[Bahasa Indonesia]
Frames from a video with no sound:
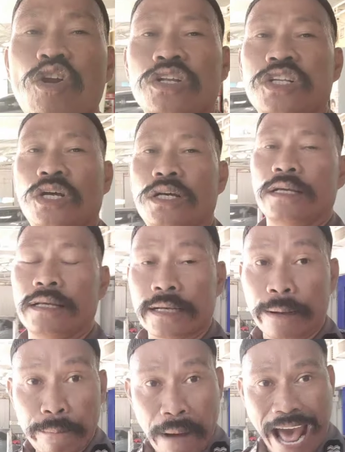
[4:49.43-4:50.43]
roh
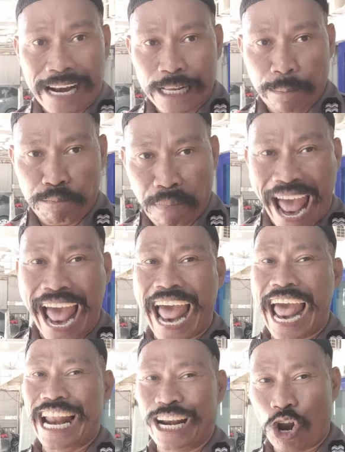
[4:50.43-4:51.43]
gemah ripah
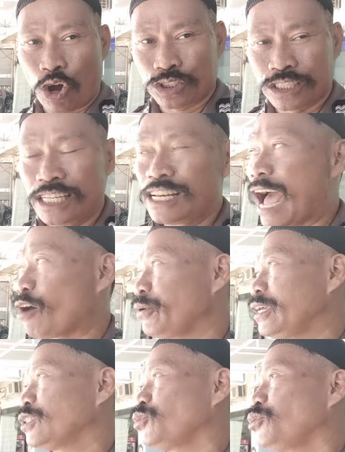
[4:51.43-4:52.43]
loh
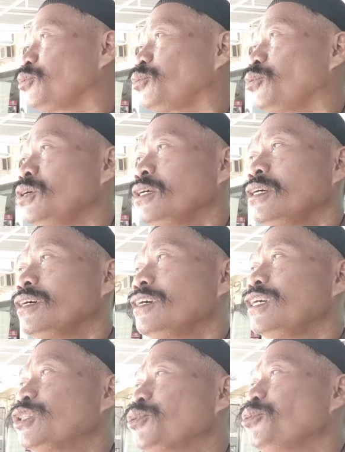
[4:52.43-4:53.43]
jinawi itu
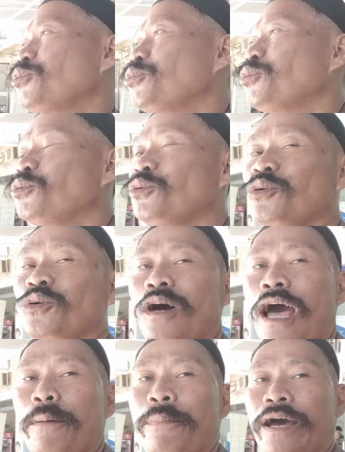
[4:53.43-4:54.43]
itu
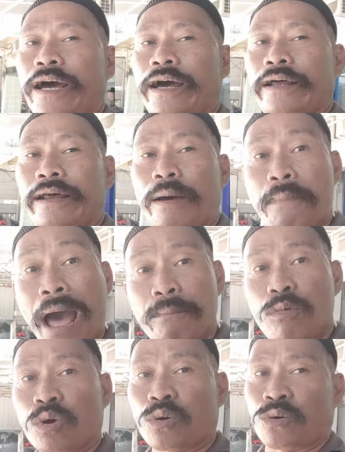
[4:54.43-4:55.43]
apa
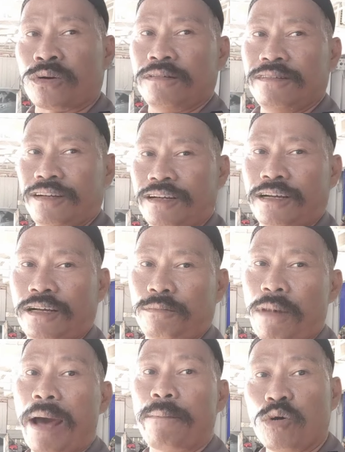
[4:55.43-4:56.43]
makmur uh,
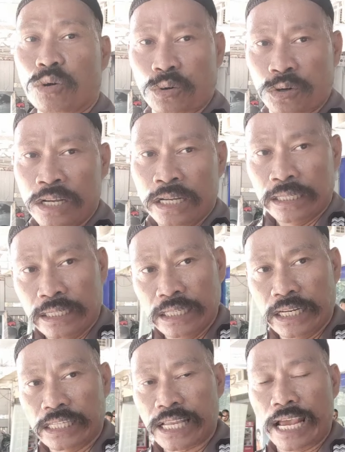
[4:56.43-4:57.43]
makmur di
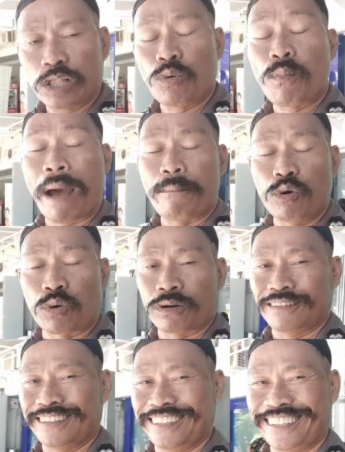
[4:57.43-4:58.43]
desa itu makmur
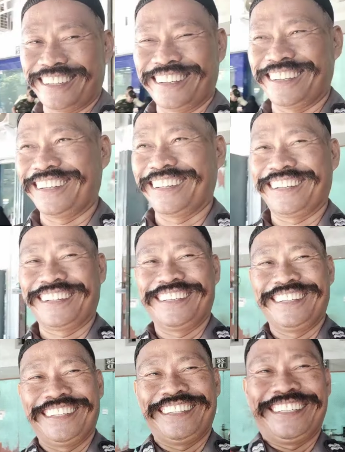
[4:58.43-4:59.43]
uh
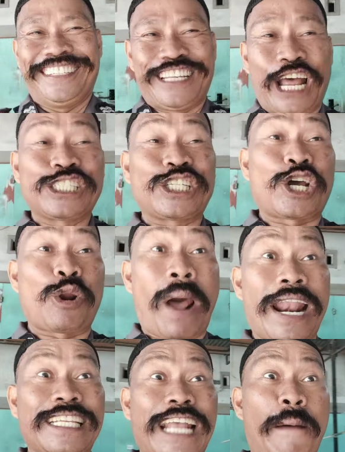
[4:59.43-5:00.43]
dan seger
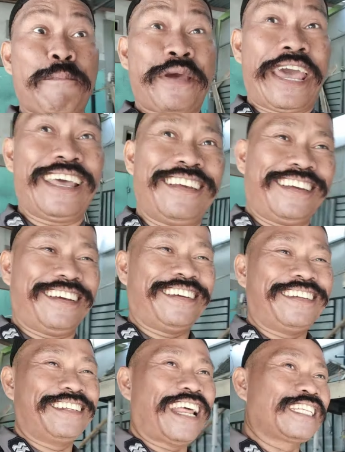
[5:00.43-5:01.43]
waras kabeh. Ya.
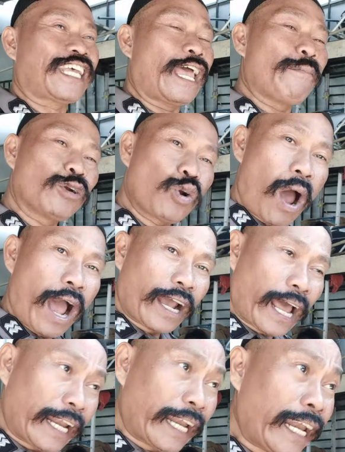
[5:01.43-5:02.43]
Dan saya
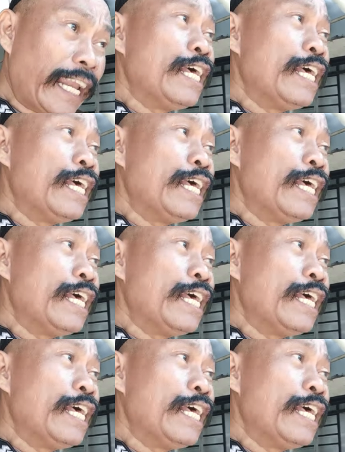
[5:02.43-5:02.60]
mendoakan